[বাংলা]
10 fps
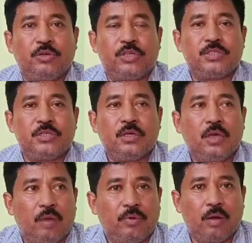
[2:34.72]
হয়েছি
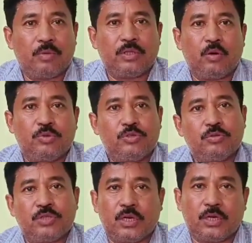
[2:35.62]
আমরা আমাদের অভিযোগ
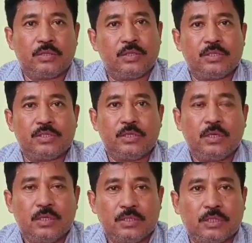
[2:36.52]
সেখানে দিয়েছি
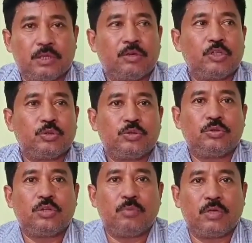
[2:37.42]
যাতে করে সুস্থ
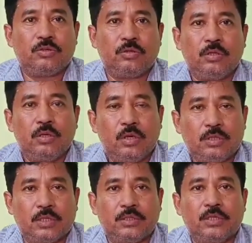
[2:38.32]
নির্বাচন
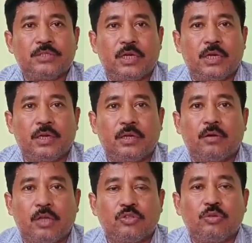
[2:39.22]
যাতে সেখানে
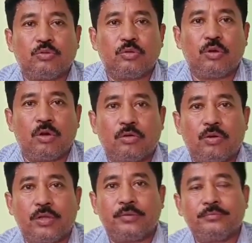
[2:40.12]
করার জন্য উদ্যোগ গ্রহণ
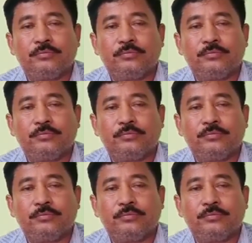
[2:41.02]
করে